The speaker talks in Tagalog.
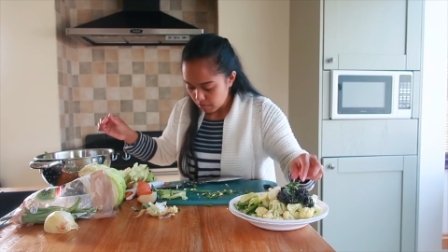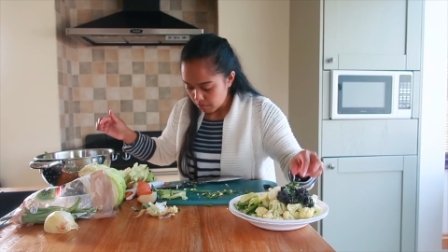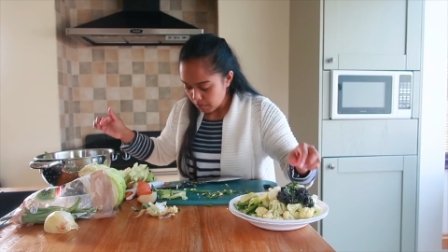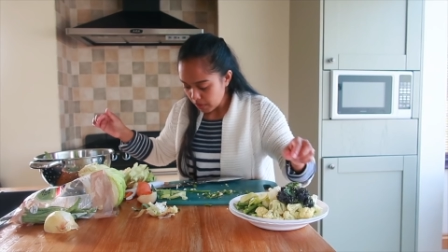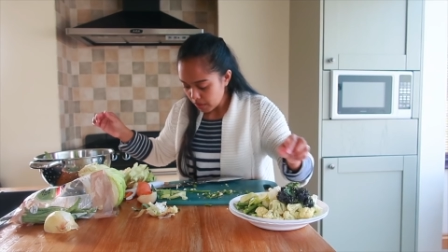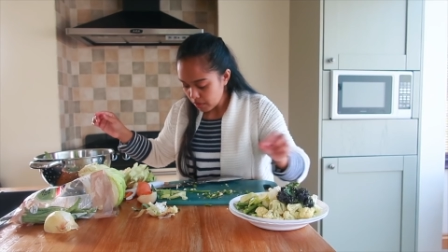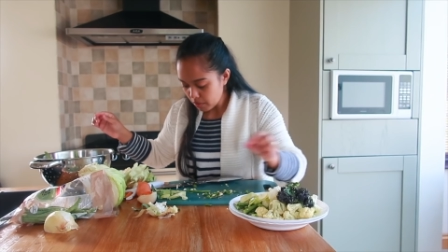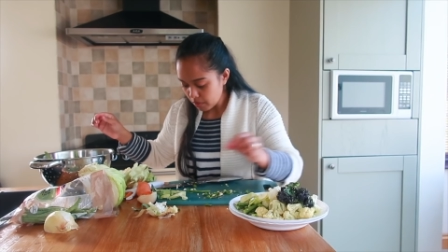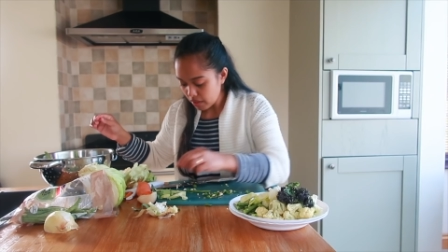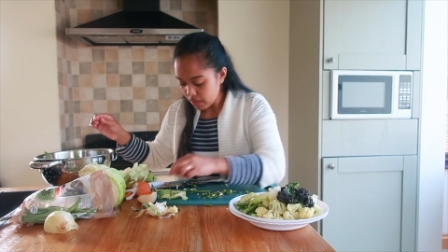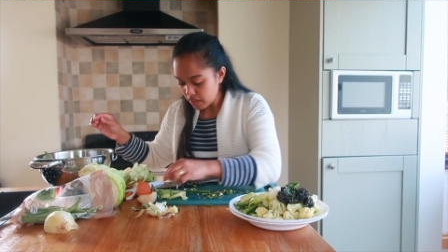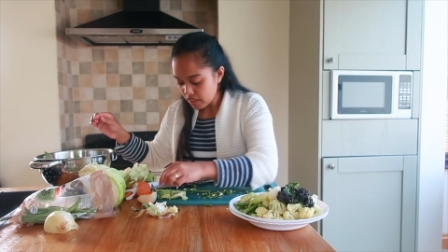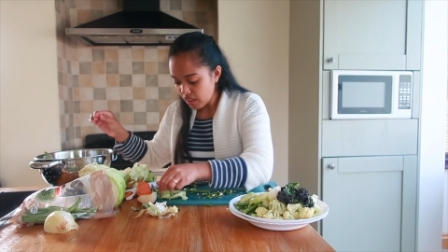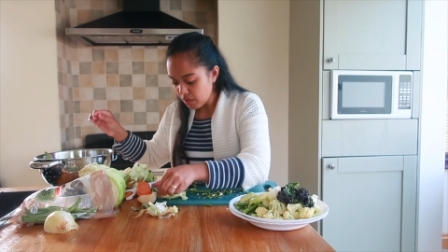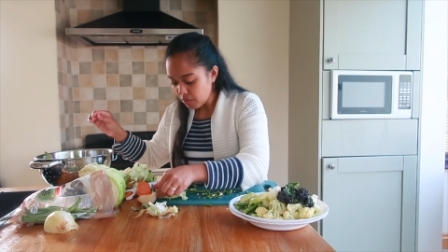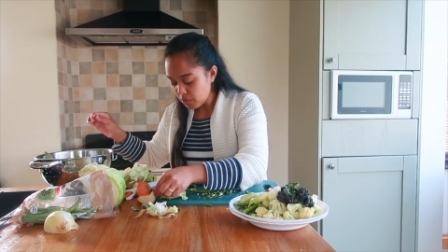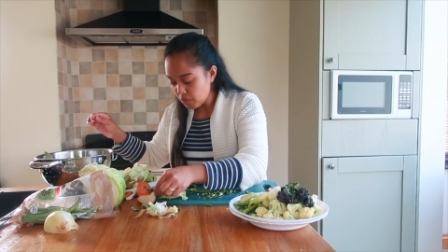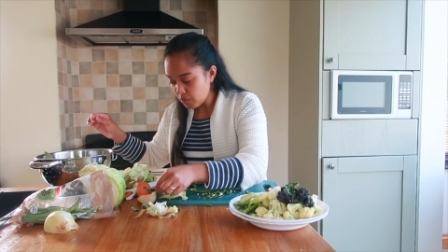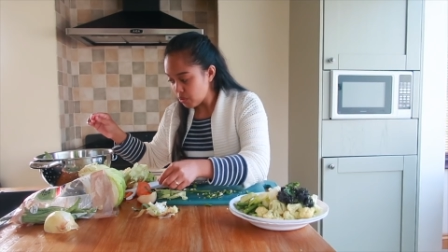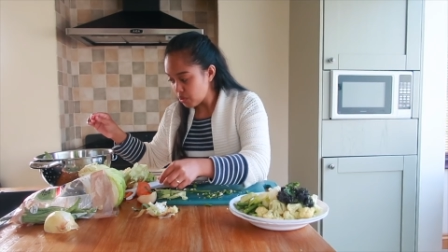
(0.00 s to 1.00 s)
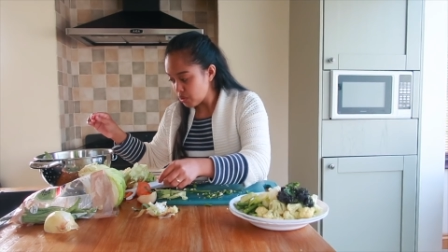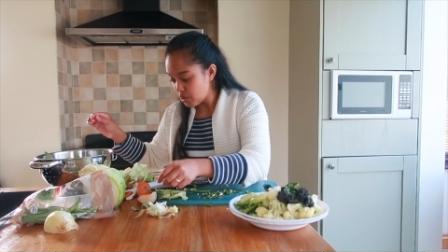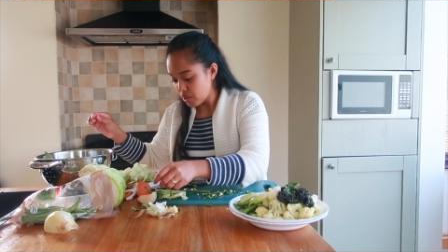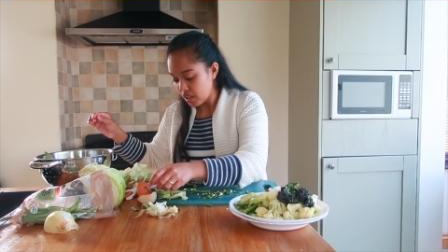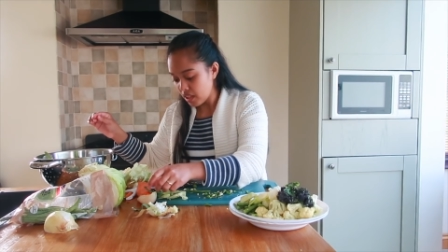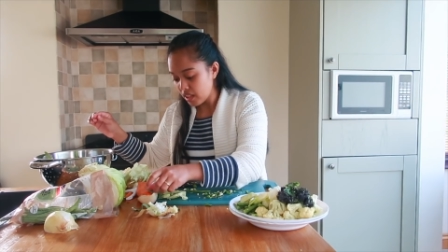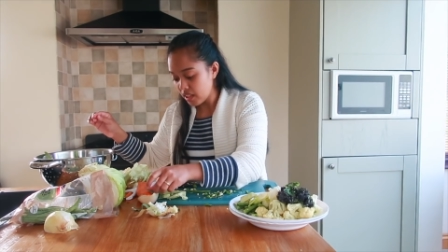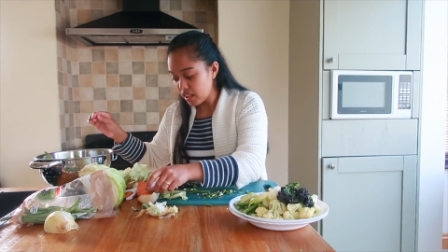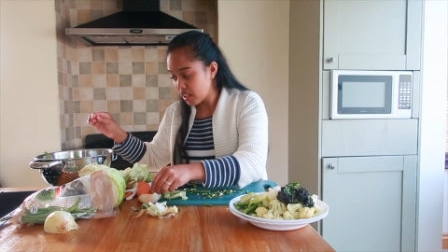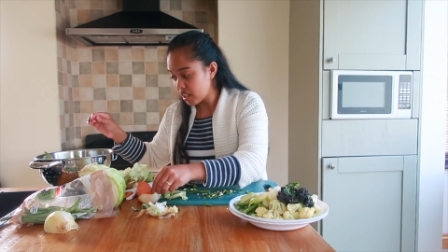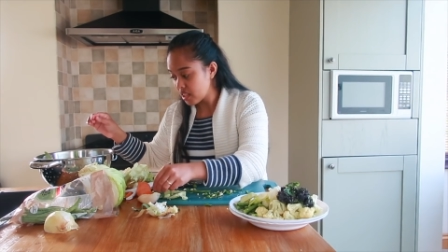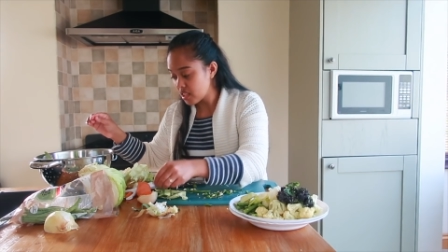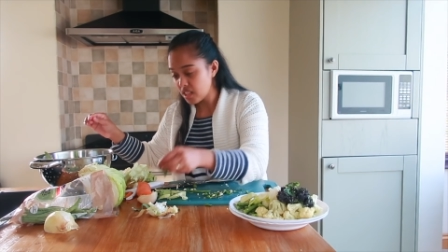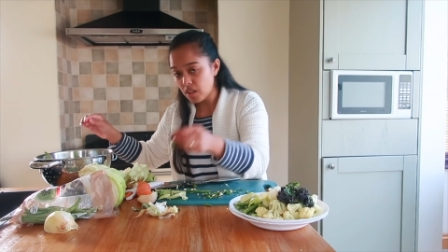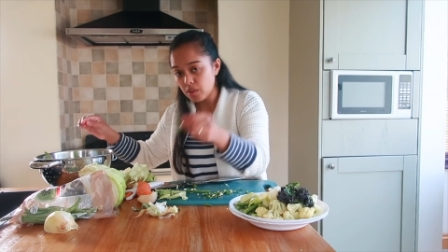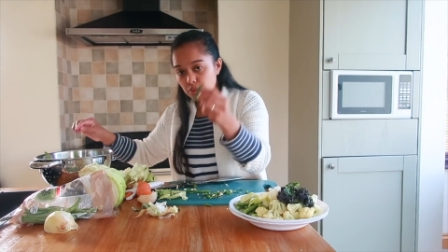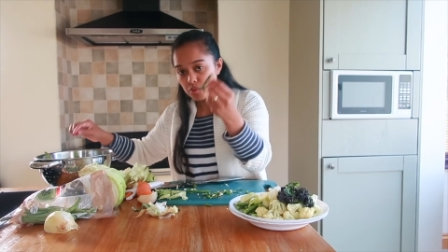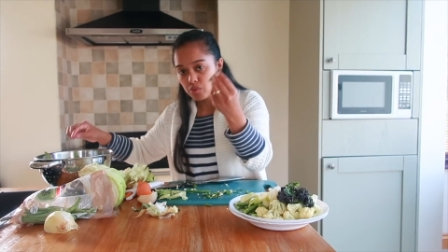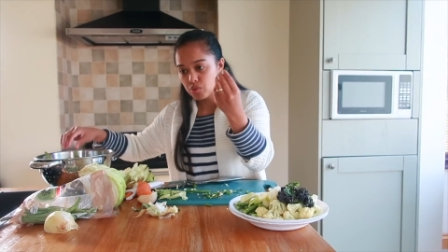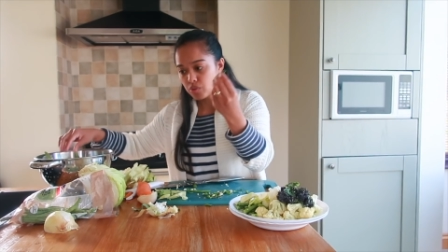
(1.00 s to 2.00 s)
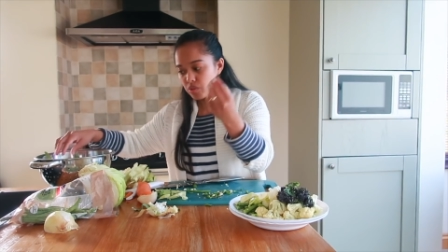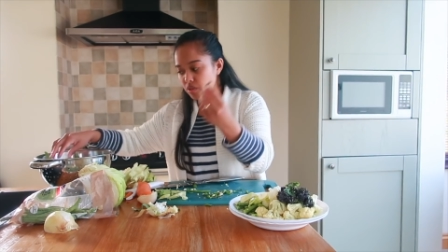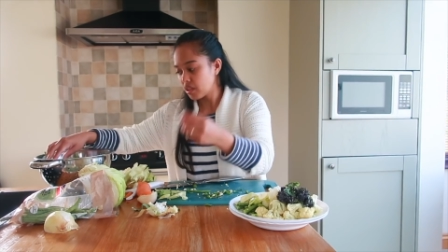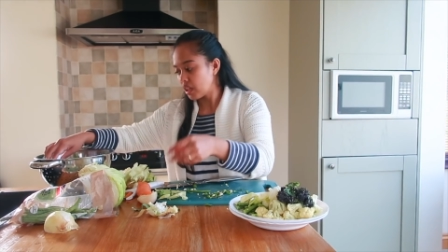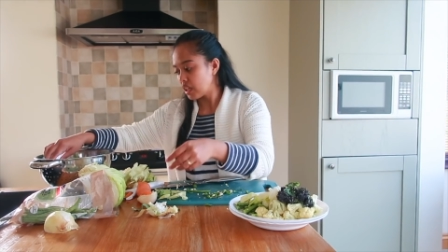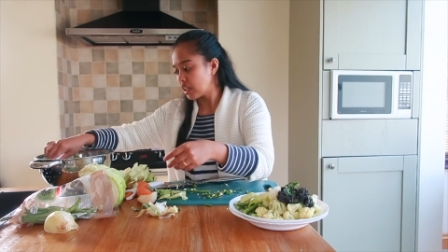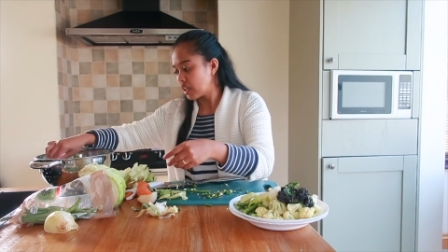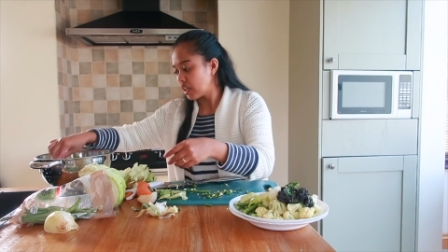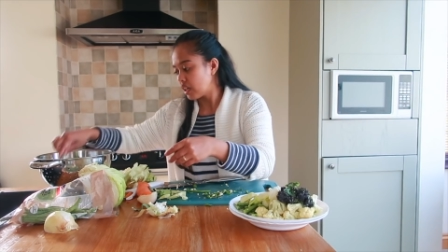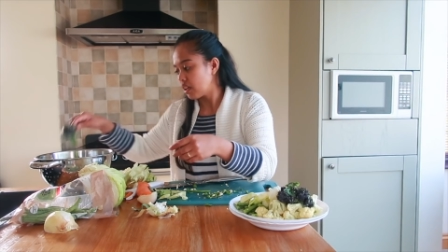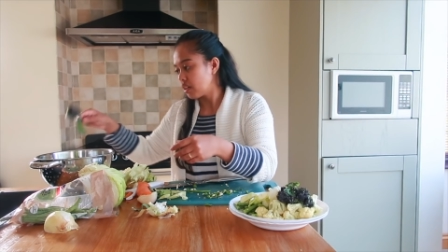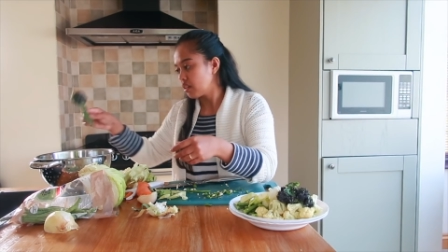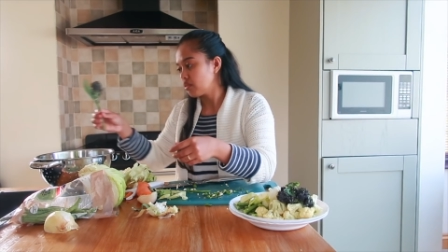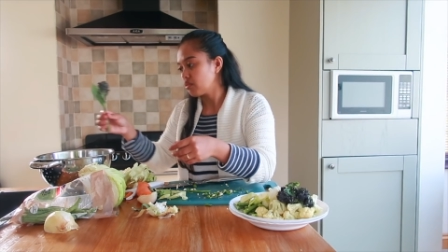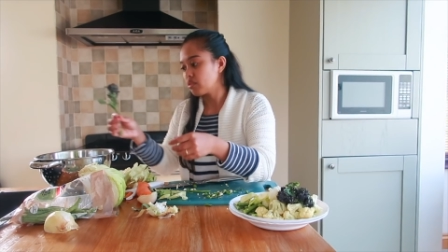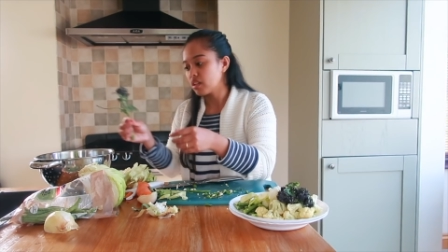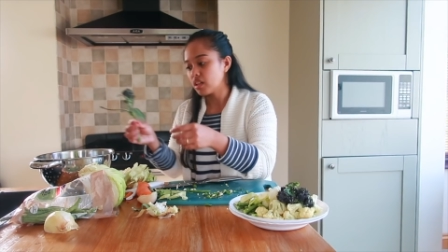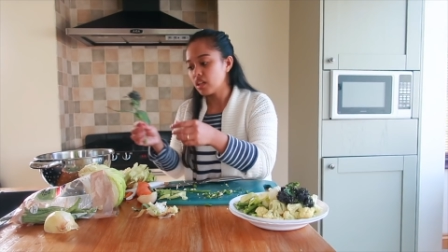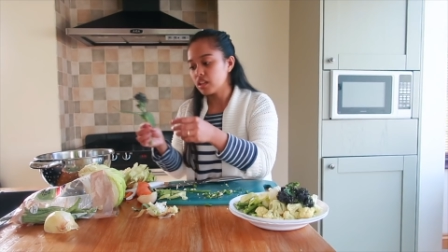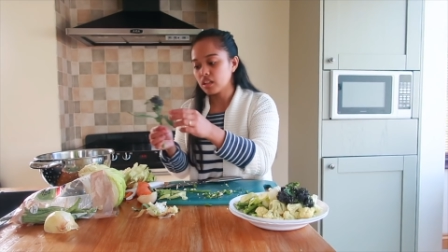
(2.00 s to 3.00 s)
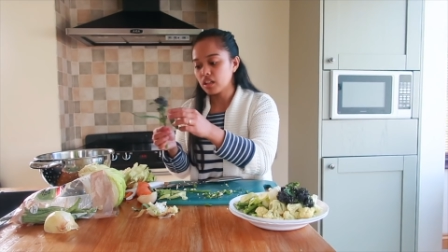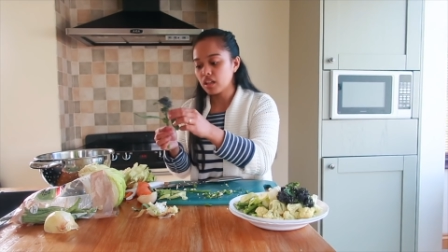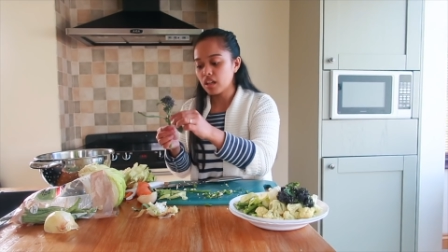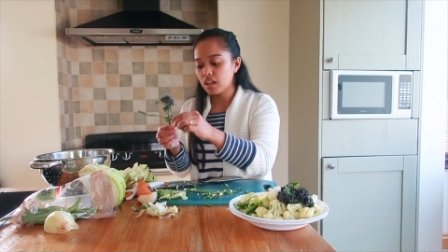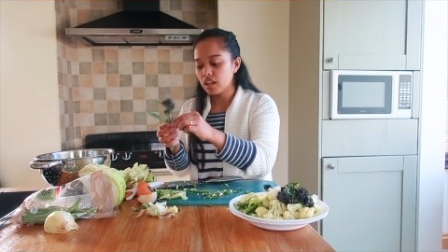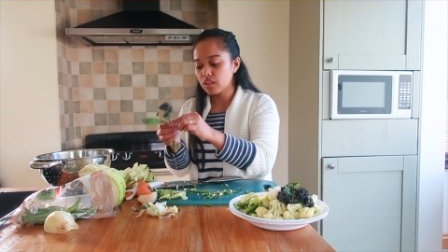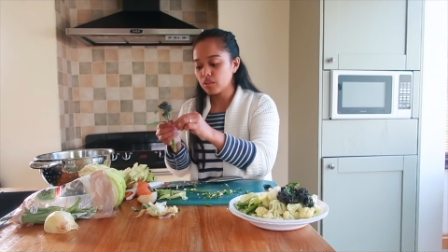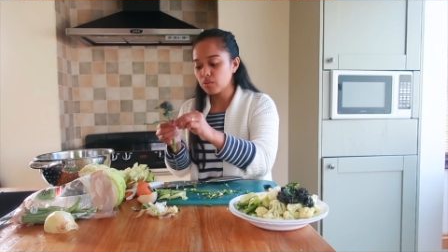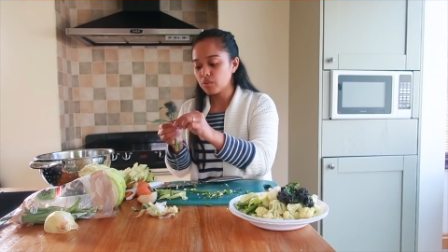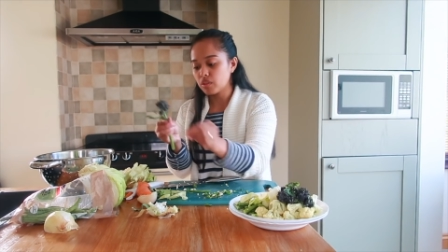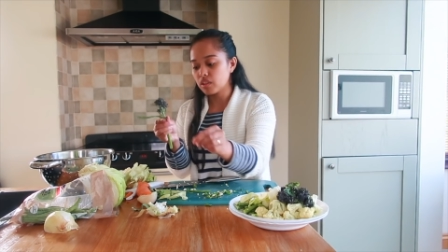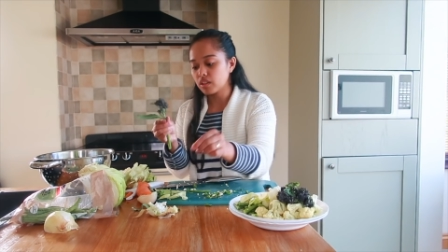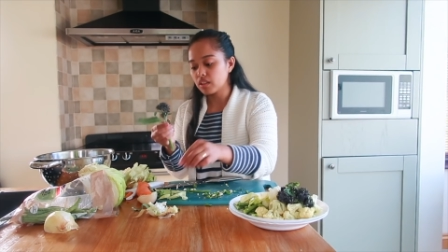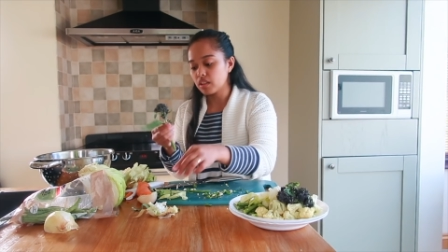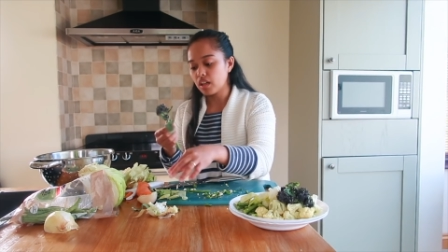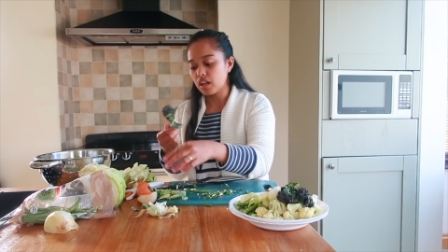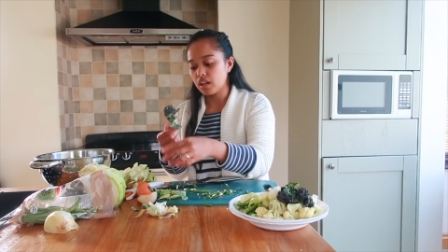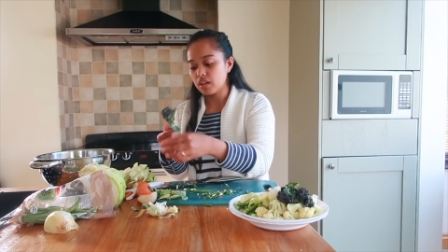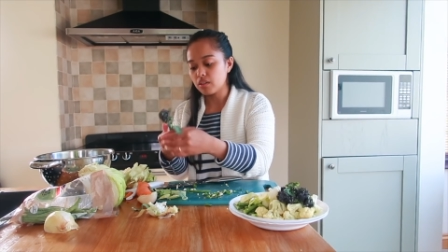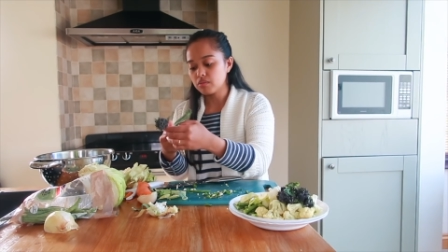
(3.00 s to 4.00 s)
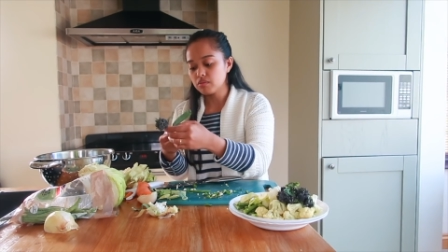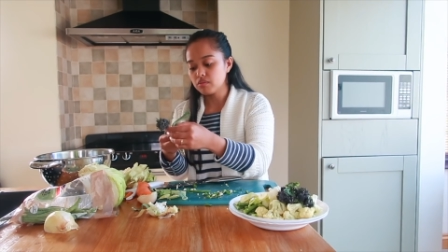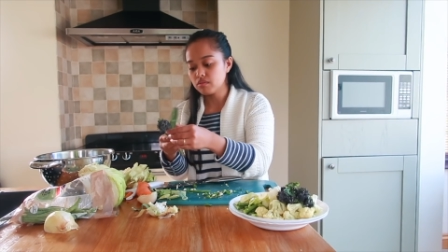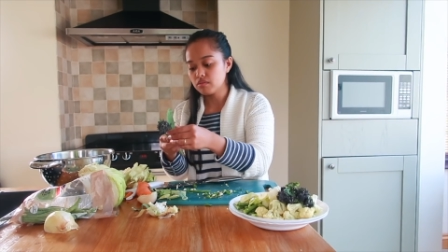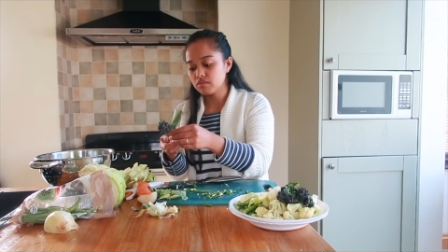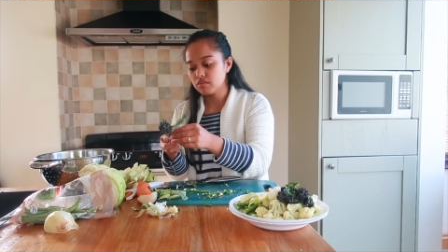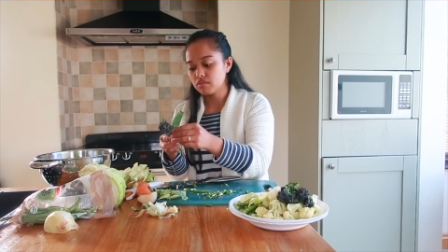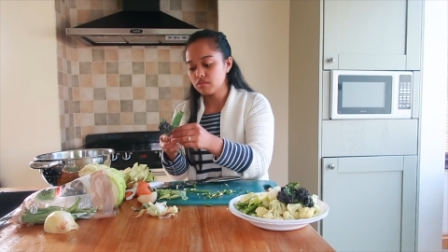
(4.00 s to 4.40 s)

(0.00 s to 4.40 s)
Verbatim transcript: Pero hindi ako, hindi kasi ako sure kaya ayun tinatanggalan ko ng dahon.